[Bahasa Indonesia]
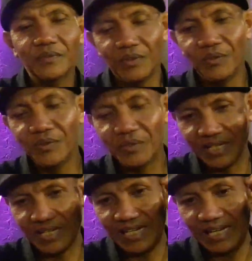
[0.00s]
oh
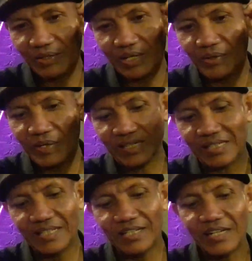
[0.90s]
ya kalau
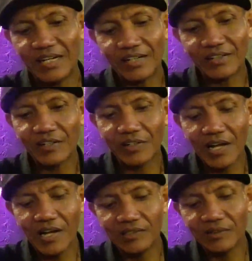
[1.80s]
harganya ini karena,
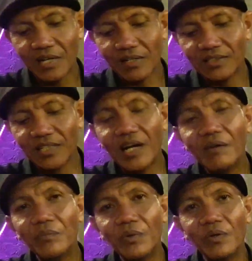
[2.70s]
karena di
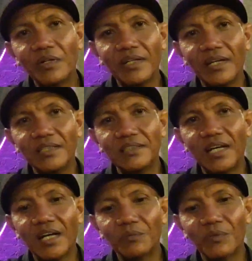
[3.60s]
kampung ya
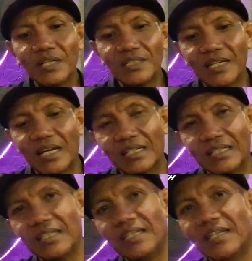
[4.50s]
sangat murah
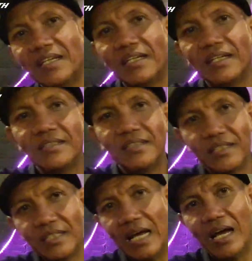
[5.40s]
sekali
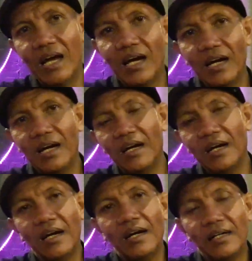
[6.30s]
jadi
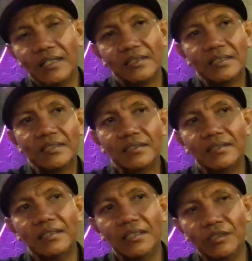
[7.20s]
uh,
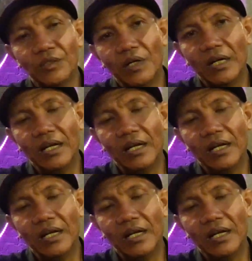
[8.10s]
untuk